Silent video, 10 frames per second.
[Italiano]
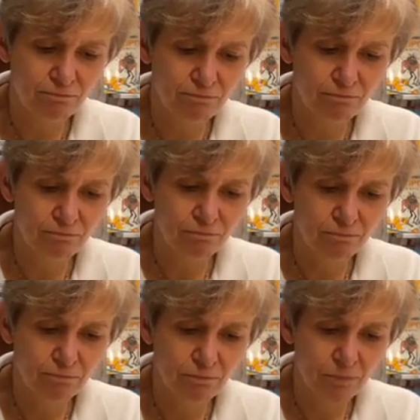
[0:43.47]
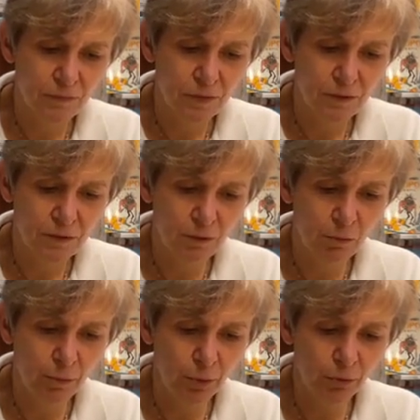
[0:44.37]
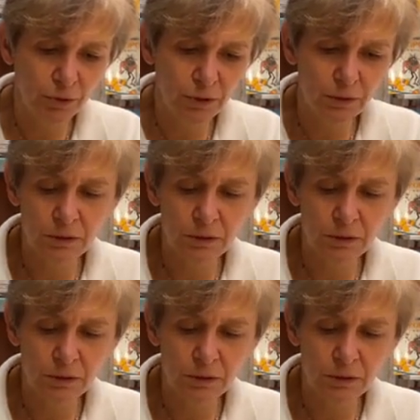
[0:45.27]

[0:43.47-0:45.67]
Va bene. Siamo pronti.